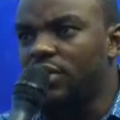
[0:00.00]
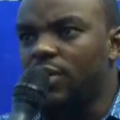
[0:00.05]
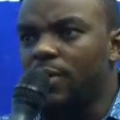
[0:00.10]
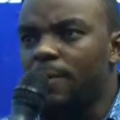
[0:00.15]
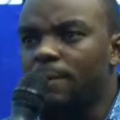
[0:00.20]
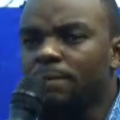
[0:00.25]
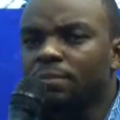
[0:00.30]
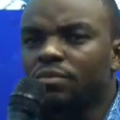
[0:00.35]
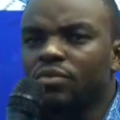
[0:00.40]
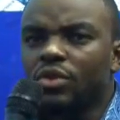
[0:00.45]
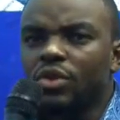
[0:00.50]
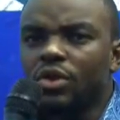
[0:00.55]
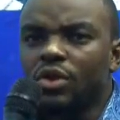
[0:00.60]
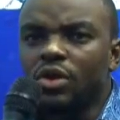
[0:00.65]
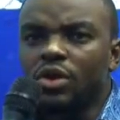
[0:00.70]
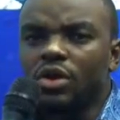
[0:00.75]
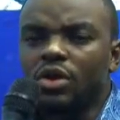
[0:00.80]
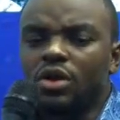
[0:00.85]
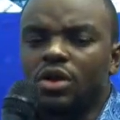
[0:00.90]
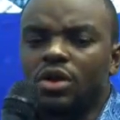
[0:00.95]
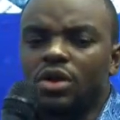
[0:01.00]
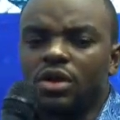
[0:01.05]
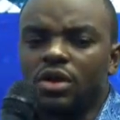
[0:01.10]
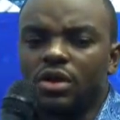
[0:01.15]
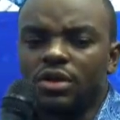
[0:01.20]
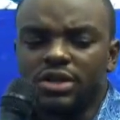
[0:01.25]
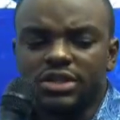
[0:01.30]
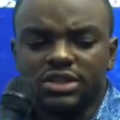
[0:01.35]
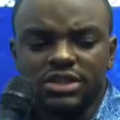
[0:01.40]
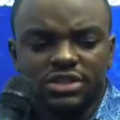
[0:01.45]
quoi faire
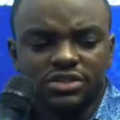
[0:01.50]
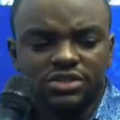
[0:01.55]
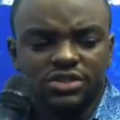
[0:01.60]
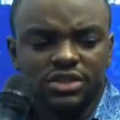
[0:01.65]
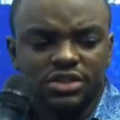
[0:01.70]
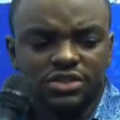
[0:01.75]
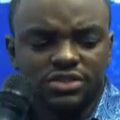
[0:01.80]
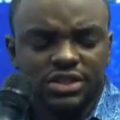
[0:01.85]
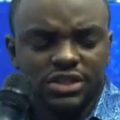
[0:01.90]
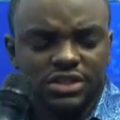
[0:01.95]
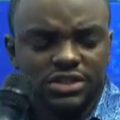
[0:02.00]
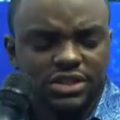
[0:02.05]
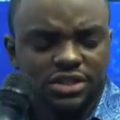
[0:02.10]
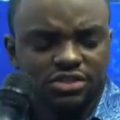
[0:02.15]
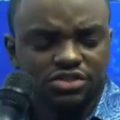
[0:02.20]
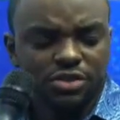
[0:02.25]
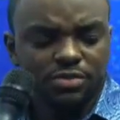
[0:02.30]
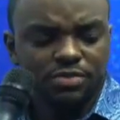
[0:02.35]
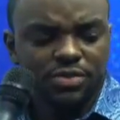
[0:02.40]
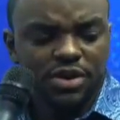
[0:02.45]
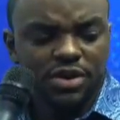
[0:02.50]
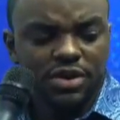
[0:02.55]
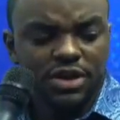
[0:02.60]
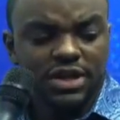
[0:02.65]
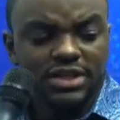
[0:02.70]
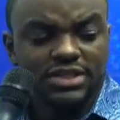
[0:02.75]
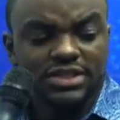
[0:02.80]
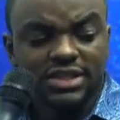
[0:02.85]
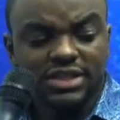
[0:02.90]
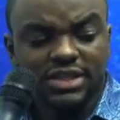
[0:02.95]
euh, ne sachant pas
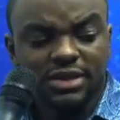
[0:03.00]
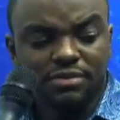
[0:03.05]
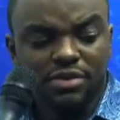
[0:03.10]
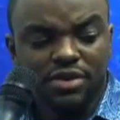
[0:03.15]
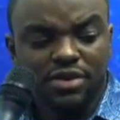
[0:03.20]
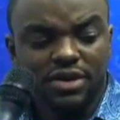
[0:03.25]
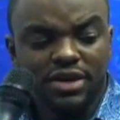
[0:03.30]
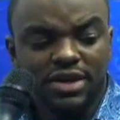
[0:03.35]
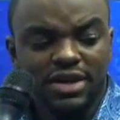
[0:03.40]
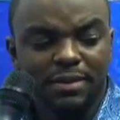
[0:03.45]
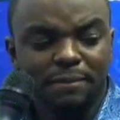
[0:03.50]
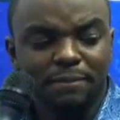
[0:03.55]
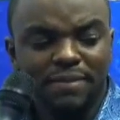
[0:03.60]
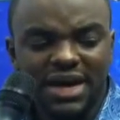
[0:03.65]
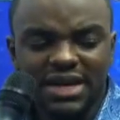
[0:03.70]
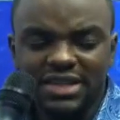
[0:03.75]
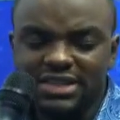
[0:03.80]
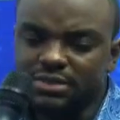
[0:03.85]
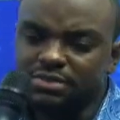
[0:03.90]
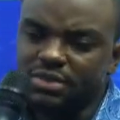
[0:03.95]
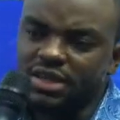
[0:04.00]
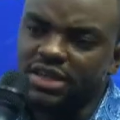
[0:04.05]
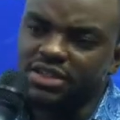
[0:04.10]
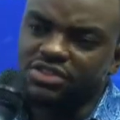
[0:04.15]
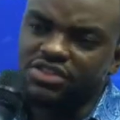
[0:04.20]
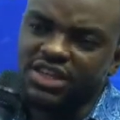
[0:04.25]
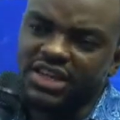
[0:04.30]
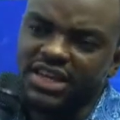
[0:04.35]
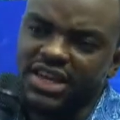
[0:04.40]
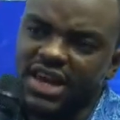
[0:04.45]
exactement les bases
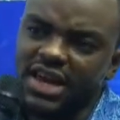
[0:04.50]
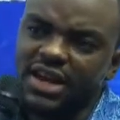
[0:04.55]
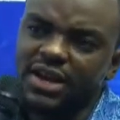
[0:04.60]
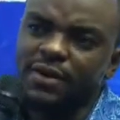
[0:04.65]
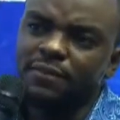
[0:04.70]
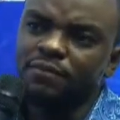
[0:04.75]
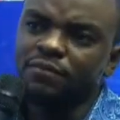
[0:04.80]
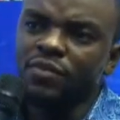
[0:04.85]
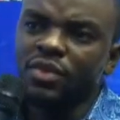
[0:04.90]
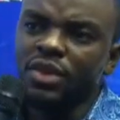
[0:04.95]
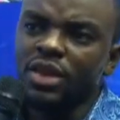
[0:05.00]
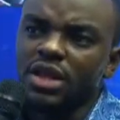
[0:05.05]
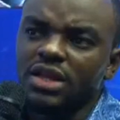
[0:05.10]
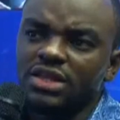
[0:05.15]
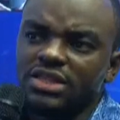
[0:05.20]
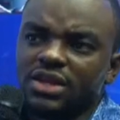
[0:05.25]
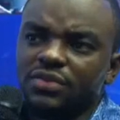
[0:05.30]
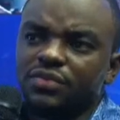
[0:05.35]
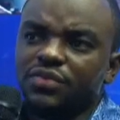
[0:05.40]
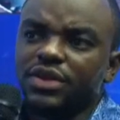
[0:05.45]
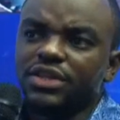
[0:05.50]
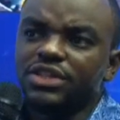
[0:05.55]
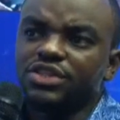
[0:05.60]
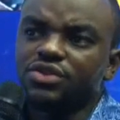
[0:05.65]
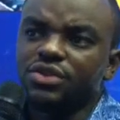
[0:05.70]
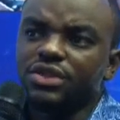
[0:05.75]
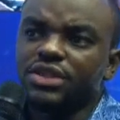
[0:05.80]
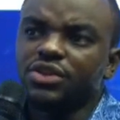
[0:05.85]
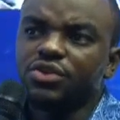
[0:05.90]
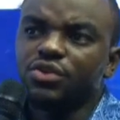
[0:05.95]
managériales, mhm. ça fait en
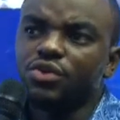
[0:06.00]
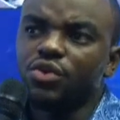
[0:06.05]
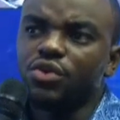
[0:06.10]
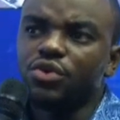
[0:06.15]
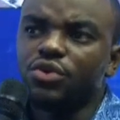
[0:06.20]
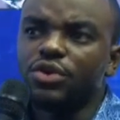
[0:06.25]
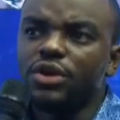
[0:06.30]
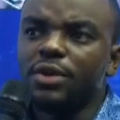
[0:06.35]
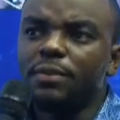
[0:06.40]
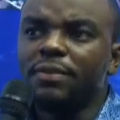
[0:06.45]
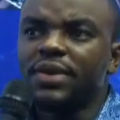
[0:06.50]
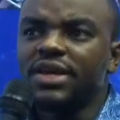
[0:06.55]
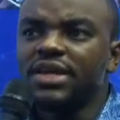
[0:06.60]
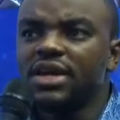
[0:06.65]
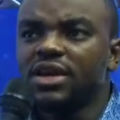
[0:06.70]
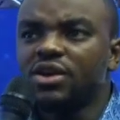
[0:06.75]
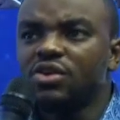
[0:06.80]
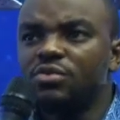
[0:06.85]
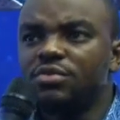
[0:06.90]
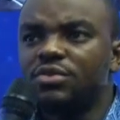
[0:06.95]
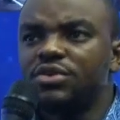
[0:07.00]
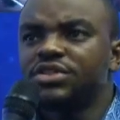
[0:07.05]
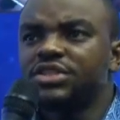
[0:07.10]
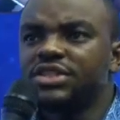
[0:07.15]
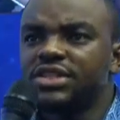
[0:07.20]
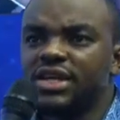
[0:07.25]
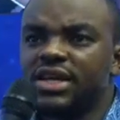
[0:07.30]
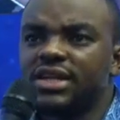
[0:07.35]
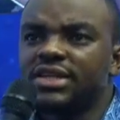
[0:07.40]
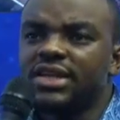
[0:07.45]
sorte que le pays a
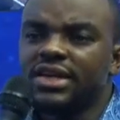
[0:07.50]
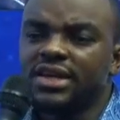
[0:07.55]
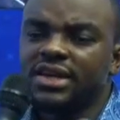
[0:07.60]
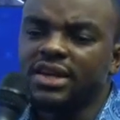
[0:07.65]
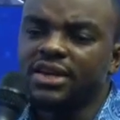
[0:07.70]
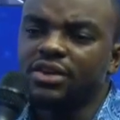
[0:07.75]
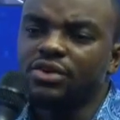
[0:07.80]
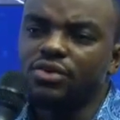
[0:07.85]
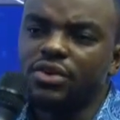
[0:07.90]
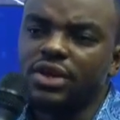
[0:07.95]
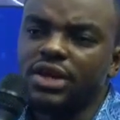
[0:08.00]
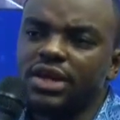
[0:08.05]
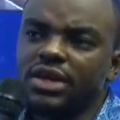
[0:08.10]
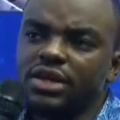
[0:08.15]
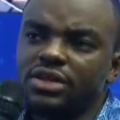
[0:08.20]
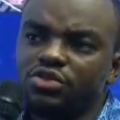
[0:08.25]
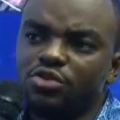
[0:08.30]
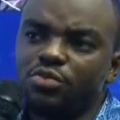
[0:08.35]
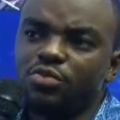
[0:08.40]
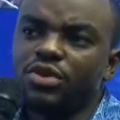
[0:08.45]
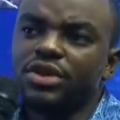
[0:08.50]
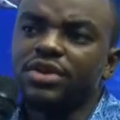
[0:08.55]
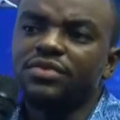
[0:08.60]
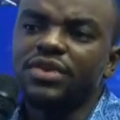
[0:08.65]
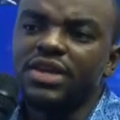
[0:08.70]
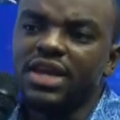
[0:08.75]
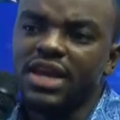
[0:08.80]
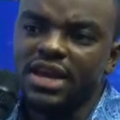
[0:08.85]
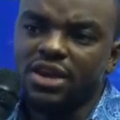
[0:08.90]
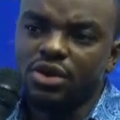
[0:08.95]
commencé à dégringoler du point de
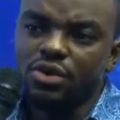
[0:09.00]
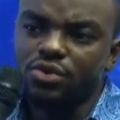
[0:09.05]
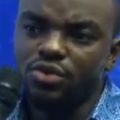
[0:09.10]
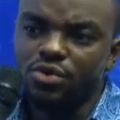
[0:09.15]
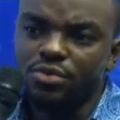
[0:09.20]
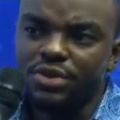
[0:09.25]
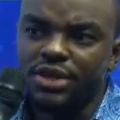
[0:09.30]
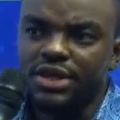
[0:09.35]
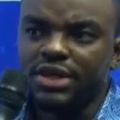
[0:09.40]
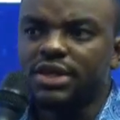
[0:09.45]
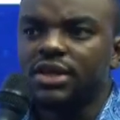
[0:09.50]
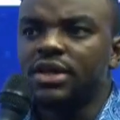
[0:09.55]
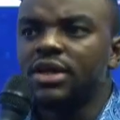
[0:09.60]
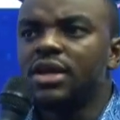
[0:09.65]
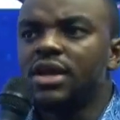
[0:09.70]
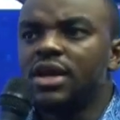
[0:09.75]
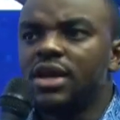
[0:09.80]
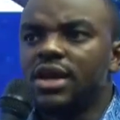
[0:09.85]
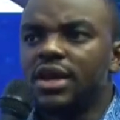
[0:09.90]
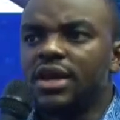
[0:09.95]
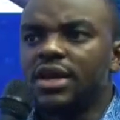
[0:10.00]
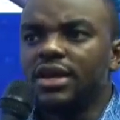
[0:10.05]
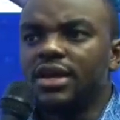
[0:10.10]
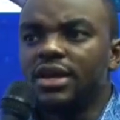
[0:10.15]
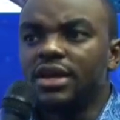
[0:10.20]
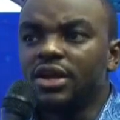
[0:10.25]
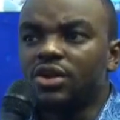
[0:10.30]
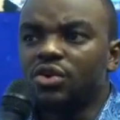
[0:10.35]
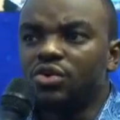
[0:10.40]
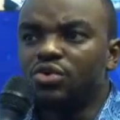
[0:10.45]
vue économique. Et
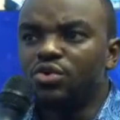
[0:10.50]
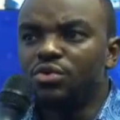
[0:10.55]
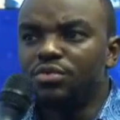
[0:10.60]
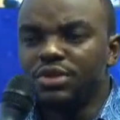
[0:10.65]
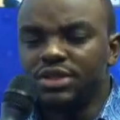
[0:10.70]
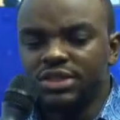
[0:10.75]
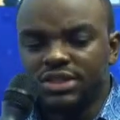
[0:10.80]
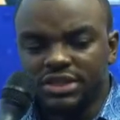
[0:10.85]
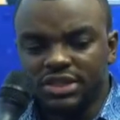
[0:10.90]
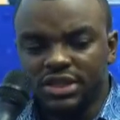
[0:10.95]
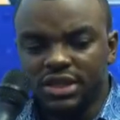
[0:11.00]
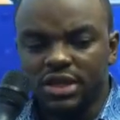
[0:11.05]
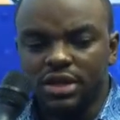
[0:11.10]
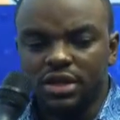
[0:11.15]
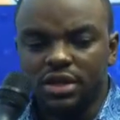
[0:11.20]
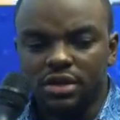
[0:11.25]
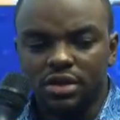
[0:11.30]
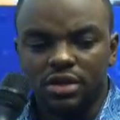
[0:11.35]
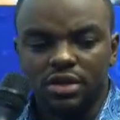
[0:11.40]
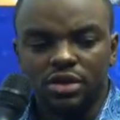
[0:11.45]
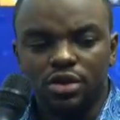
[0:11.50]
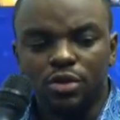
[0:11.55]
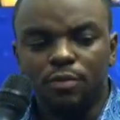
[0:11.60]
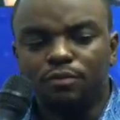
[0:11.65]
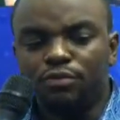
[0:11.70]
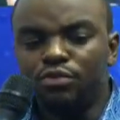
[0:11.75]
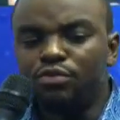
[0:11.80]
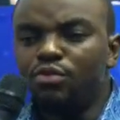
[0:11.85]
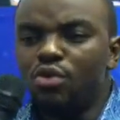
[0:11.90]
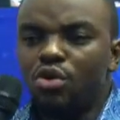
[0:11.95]
l'économie, c'est le
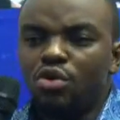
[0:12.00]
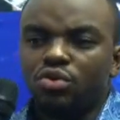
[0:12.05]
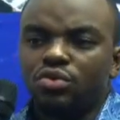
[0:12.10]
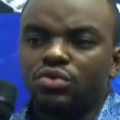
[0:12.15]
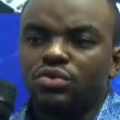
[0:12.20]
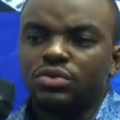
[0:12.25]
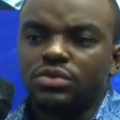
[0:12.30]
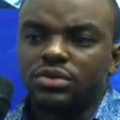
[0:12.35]
poumon